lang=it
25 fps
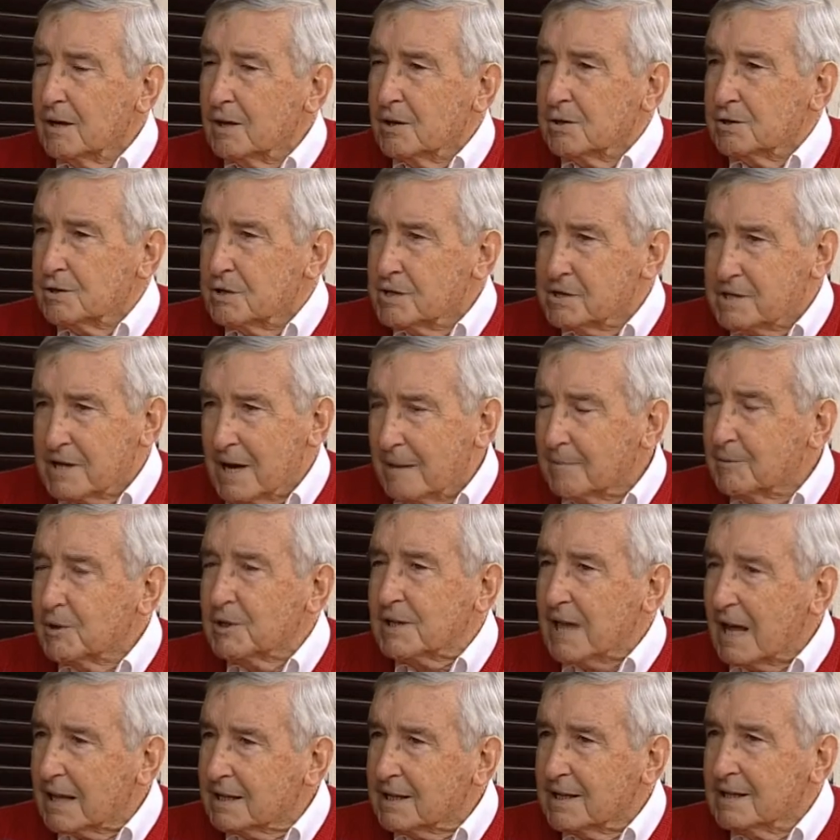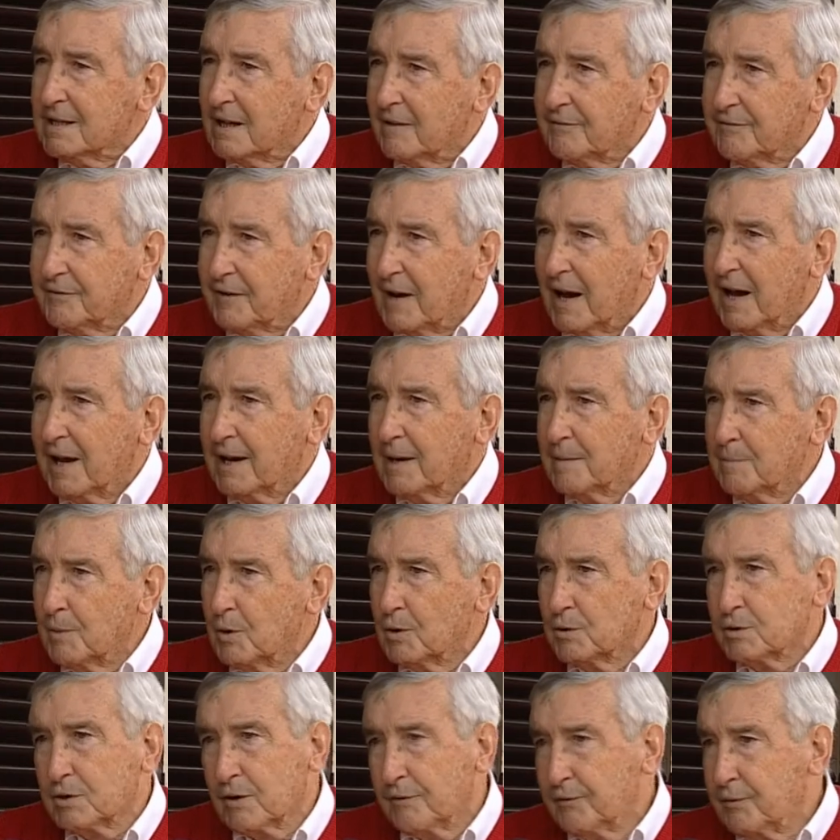Ci siamo dati da fare
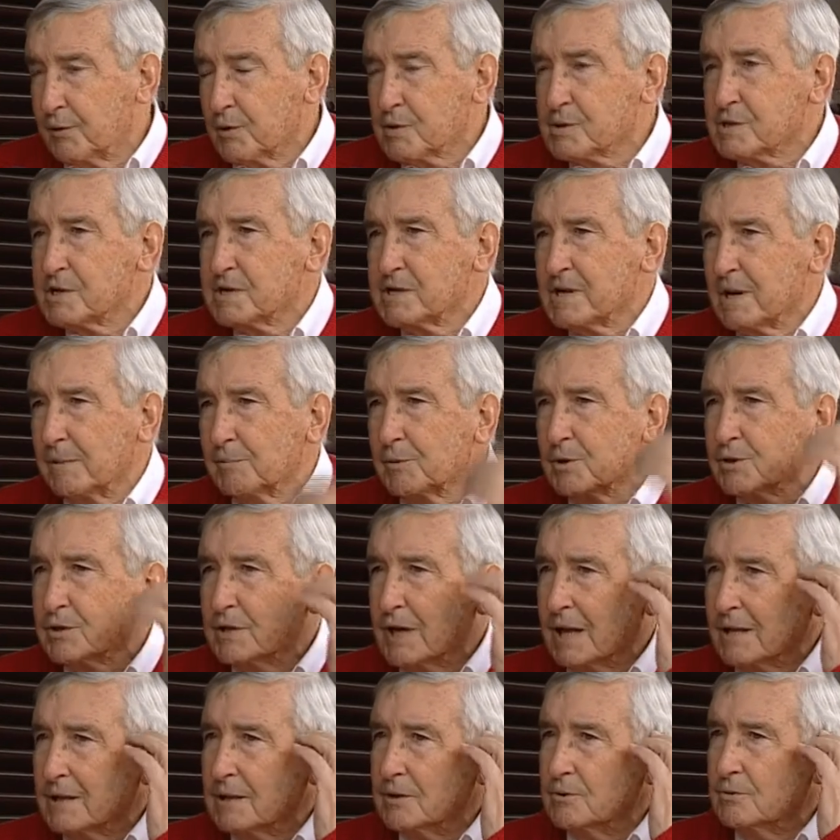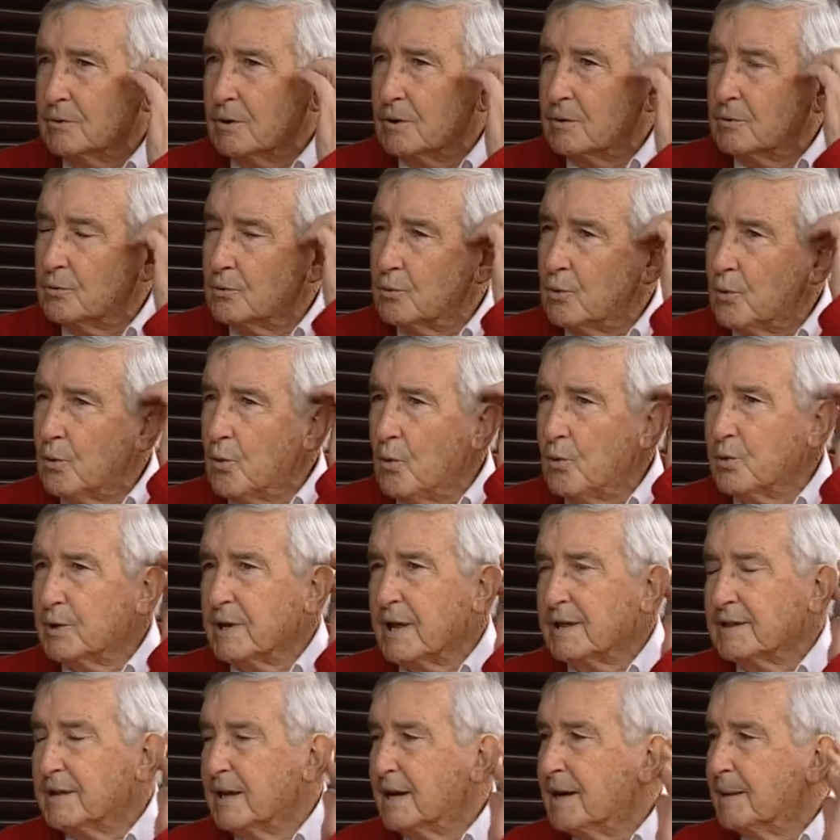molto, forse siamo stati un,
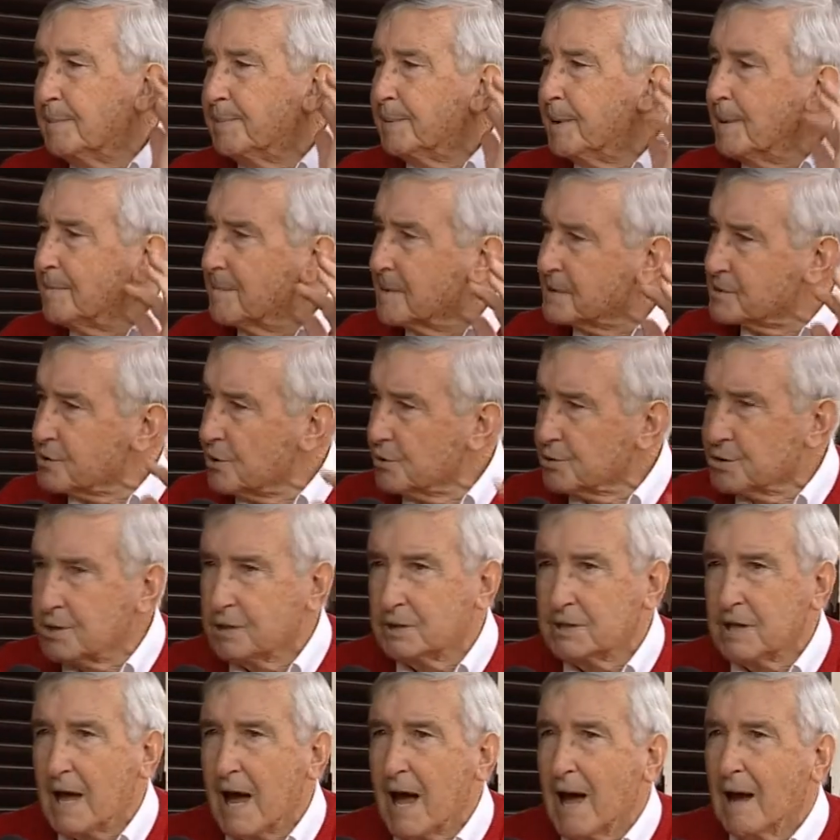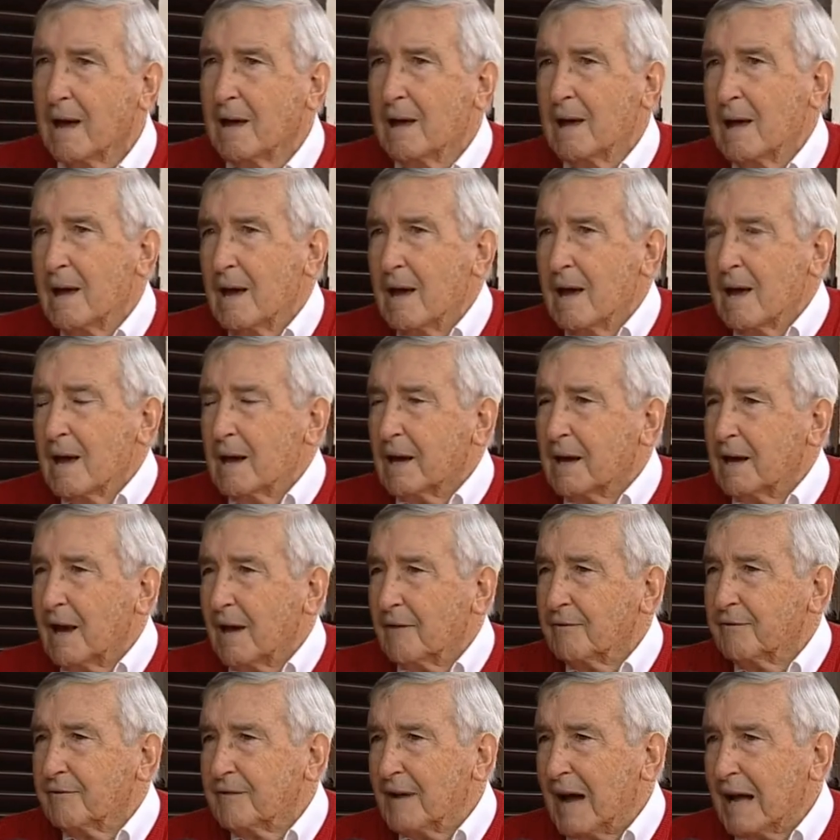una delle prime società che
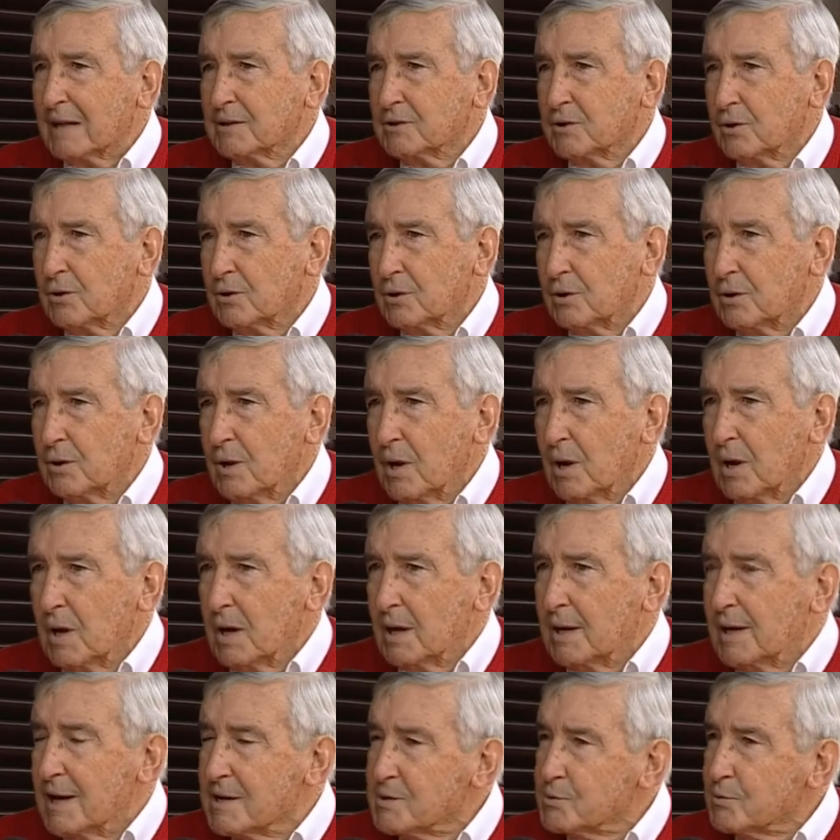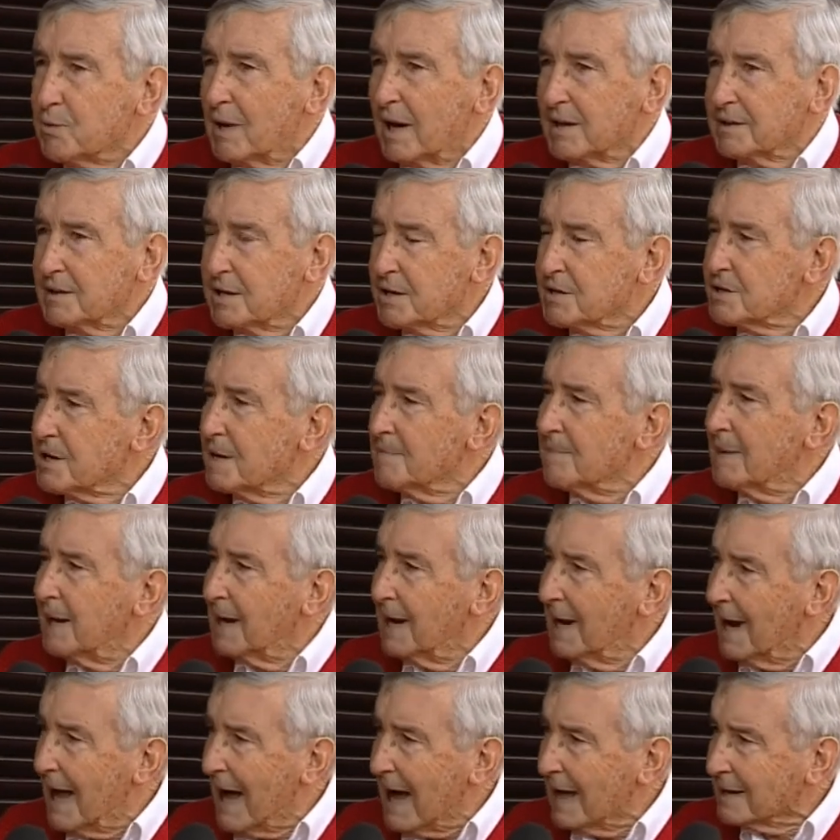ha fatto le squadre
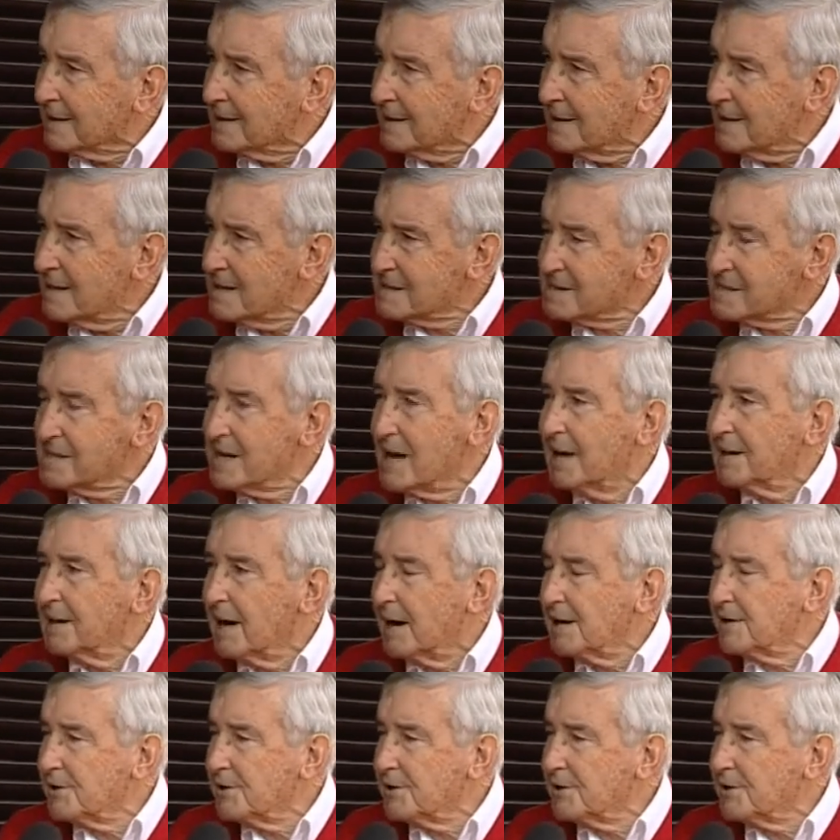gemellate sia nel